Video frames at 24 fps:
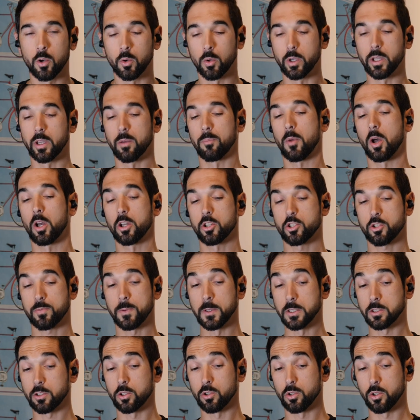Oui, bah, je
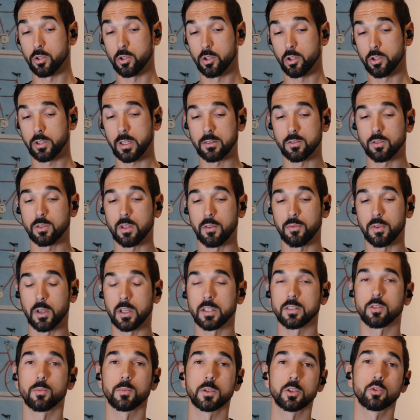pense que tu as tout à fait
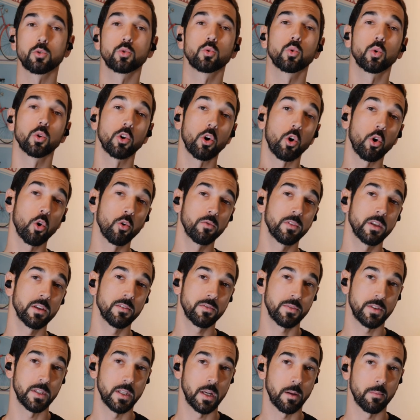raison, mais du coup, on en revient
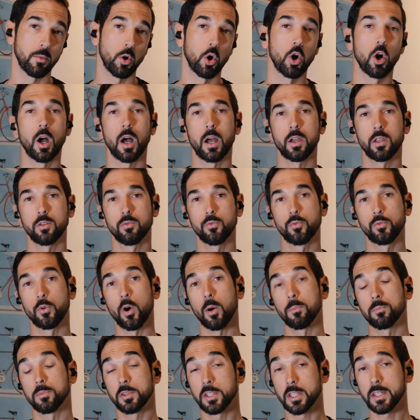finalement à une
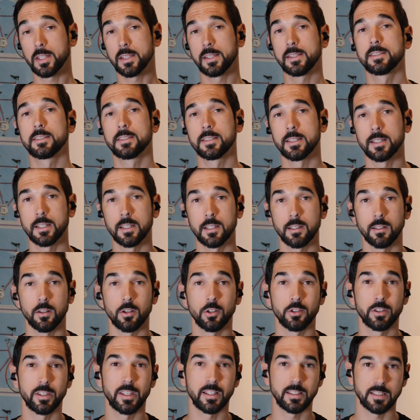forme déguisée
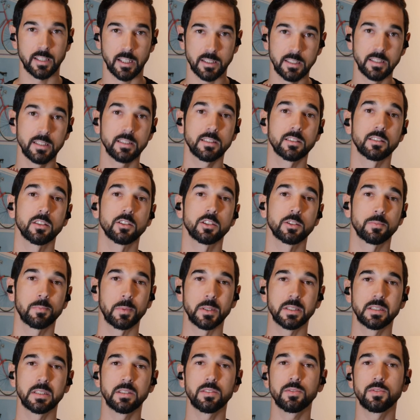euh, d'exercice
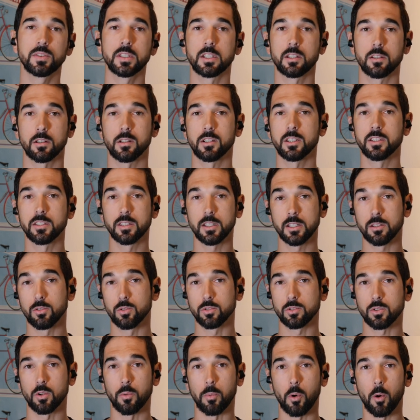spécifique. L'idée
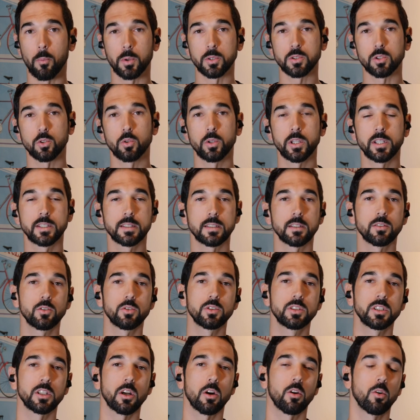de ce que propose Loïc, c'est
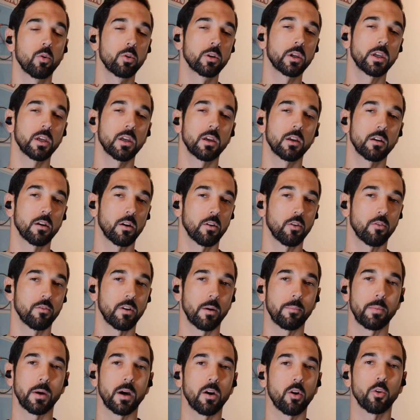de dire, OK, on
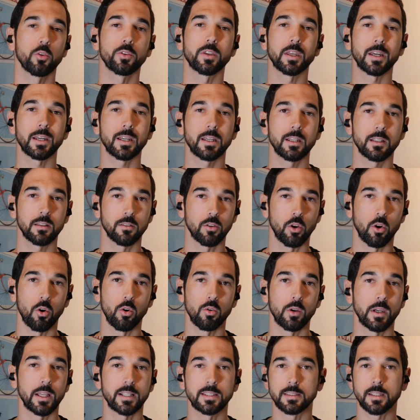va pas rentrer
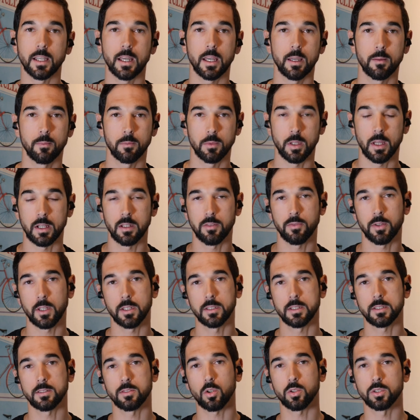dans l'extrême d'aller faire
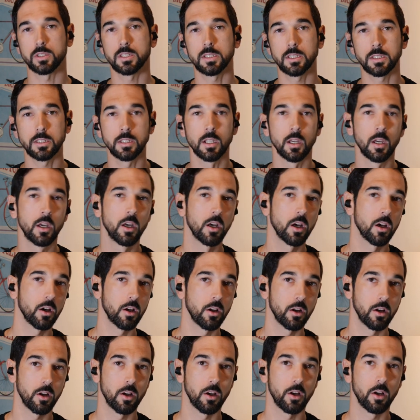des sorties
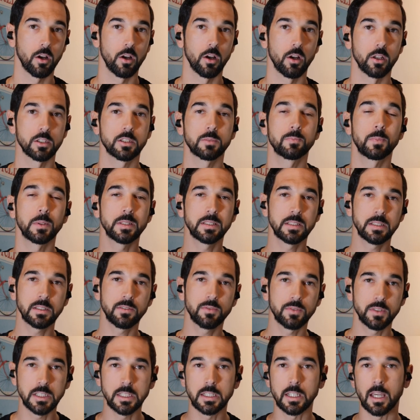euh,
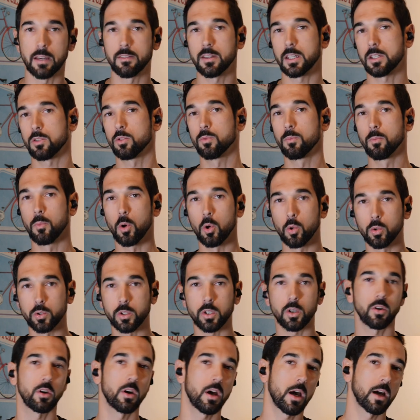spécifique avec une
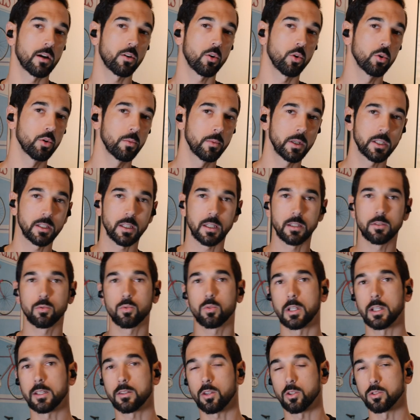montre à chronométrer
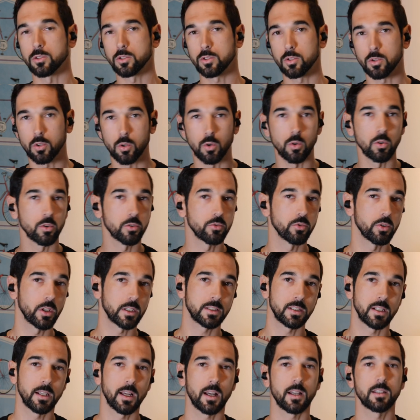toutes les 30 secondes, une
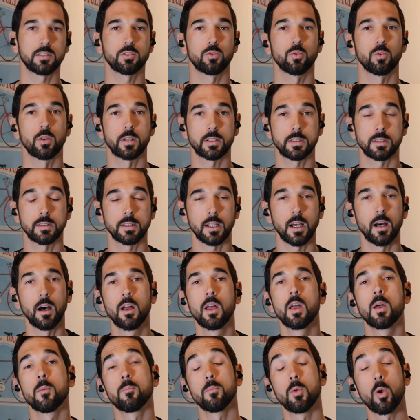accélération, etc.
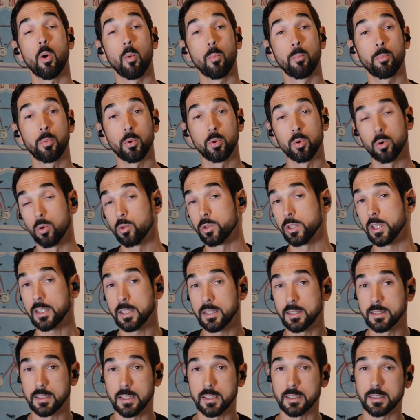Mais on peut
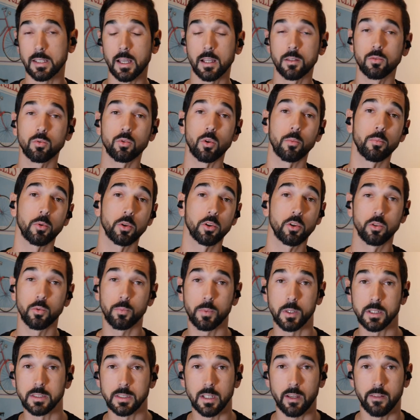déguiser ça tout en prenant du
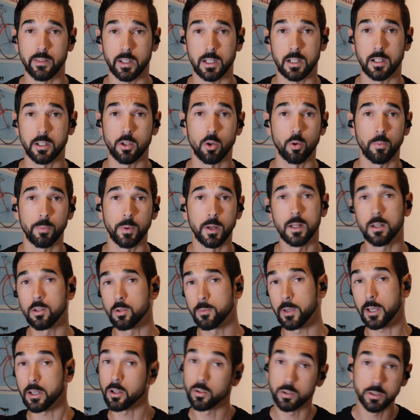plaisir avec les copains,
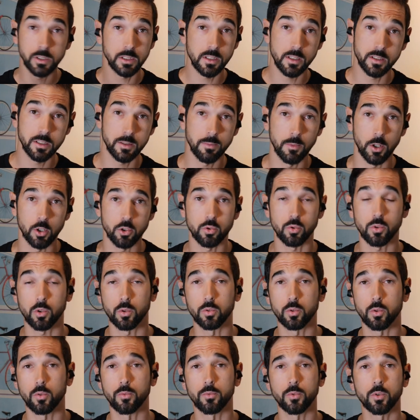le mercredi, le dimanche ou
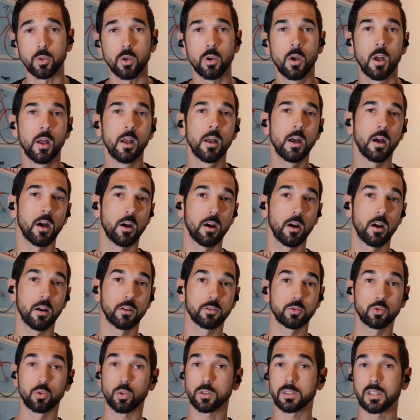quand on veut,
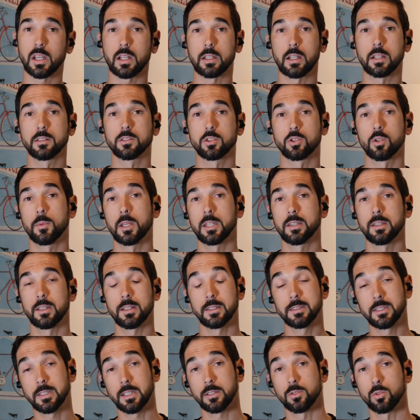euh, sur certaines semaines
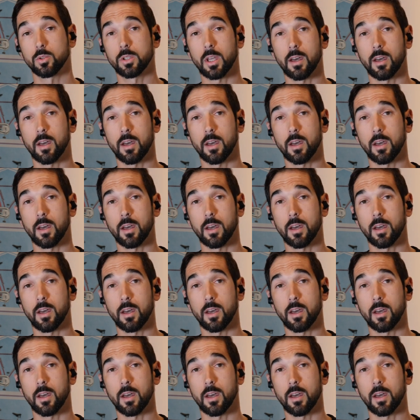dédiées de